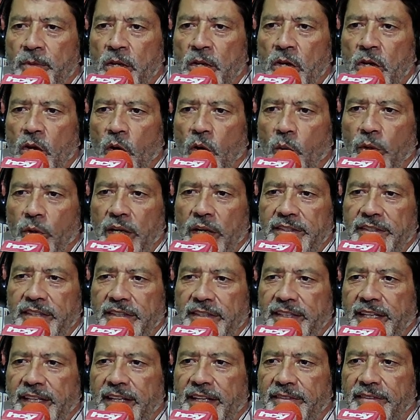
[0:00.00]
Una
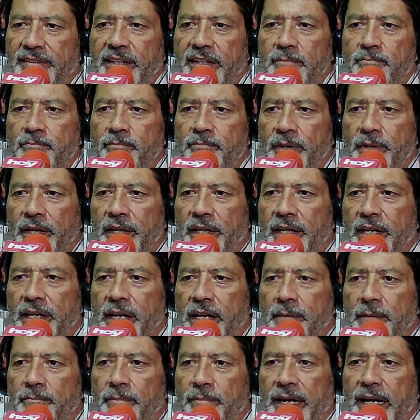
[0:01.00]
estrategia simple
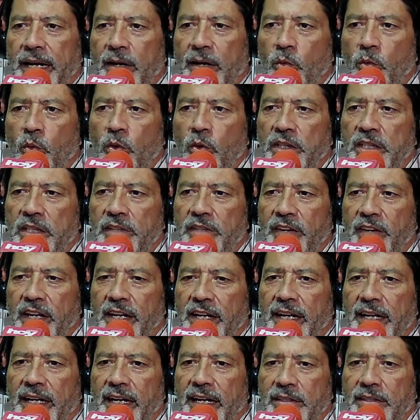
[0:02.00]
para cultivar
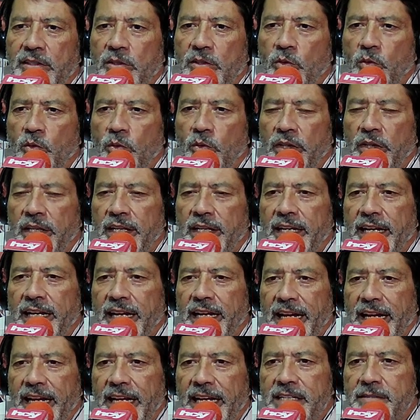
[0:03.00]
la gratitud
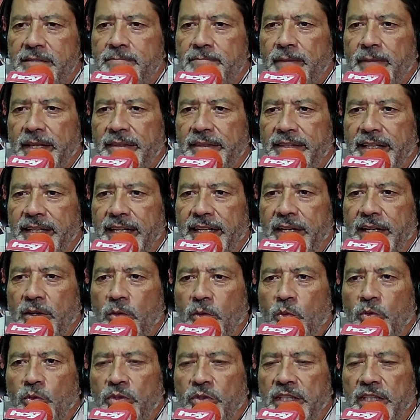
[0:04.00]
es mantener
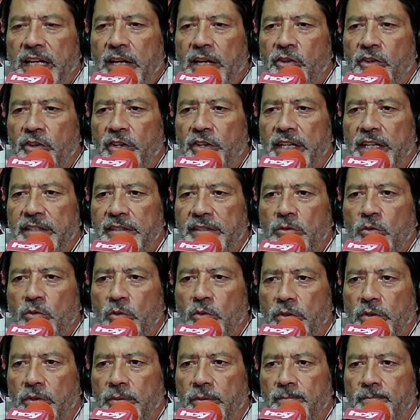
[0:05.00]
un diario de
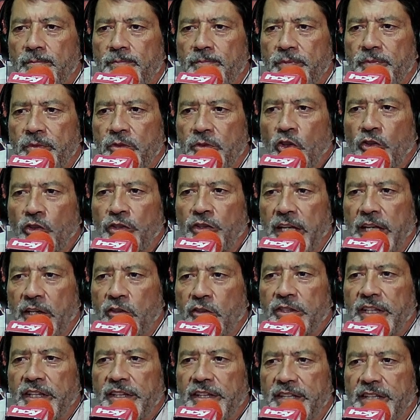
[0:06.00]
gratitud donde
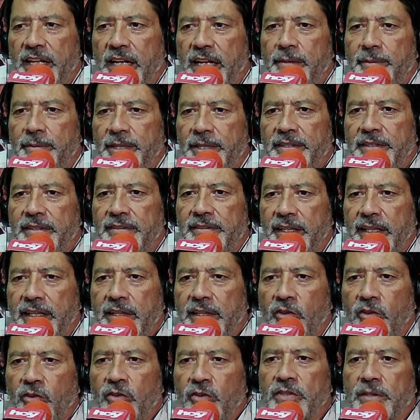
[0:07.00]
anotes diariamente tres
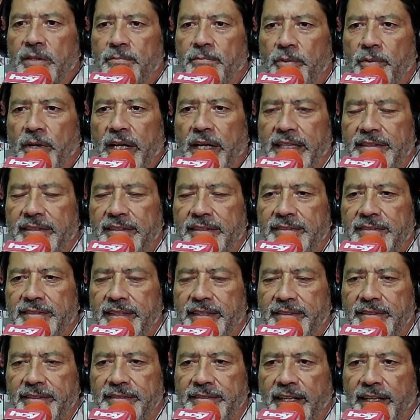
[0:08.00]
cosas por las que te
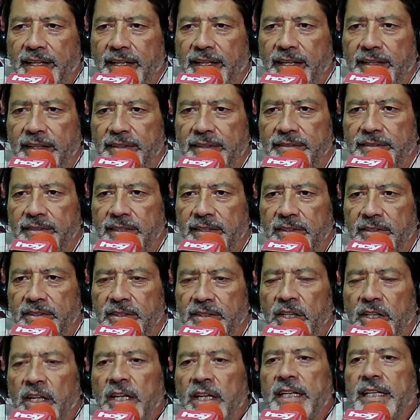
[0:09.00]
sientes agradecido.
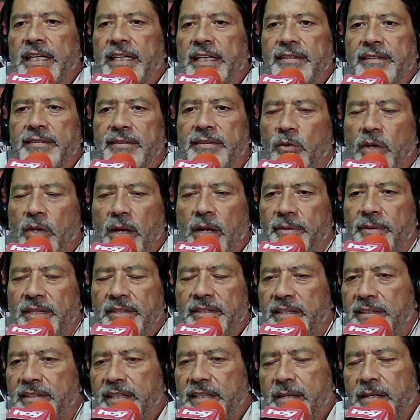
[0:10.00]
Y
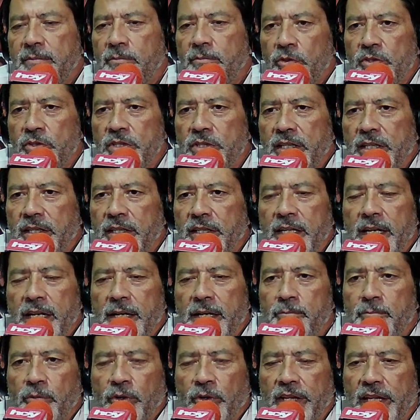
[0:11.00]
seguramente tienes muchas,
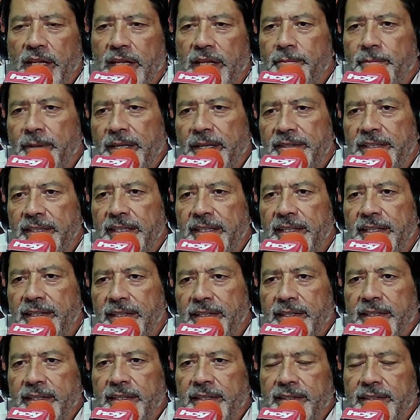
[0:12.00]
porque de partida
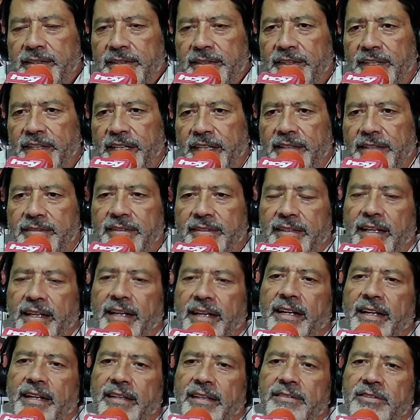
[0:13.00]
deberías estar
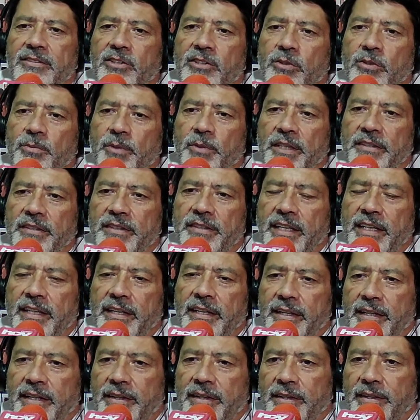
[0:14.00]
agradecido por estar
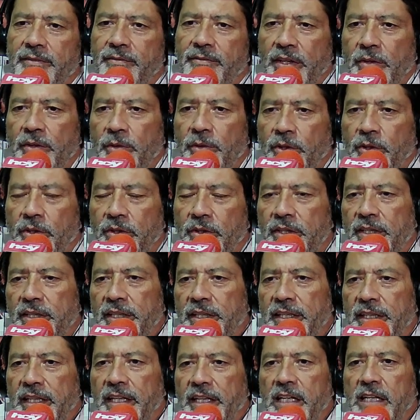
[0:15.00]
vivo
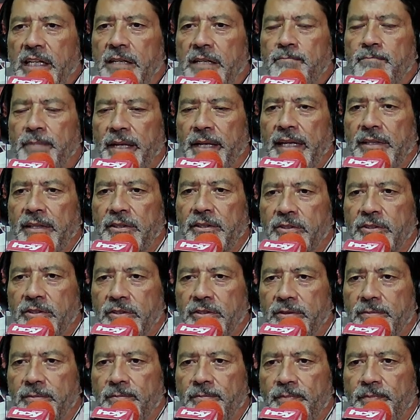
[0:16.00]
y respirando,
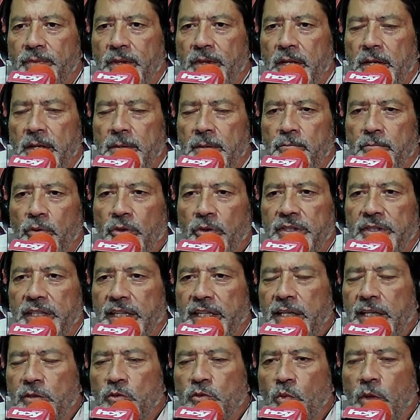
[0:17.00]
por
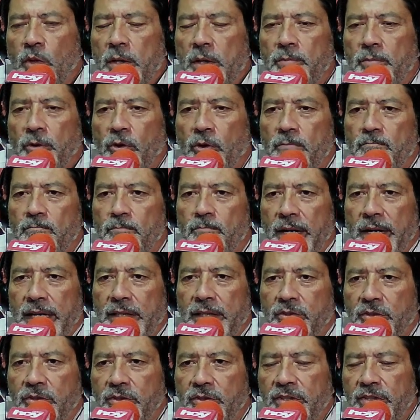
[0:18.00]
tener tu cuerpo
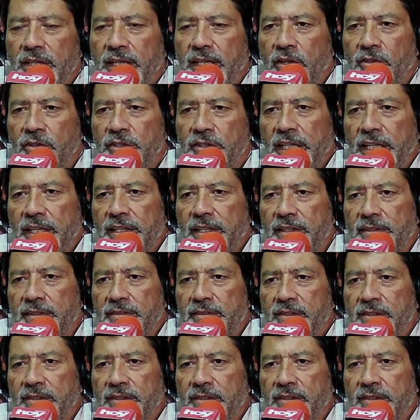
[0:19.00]
completo, si es que lo tienes.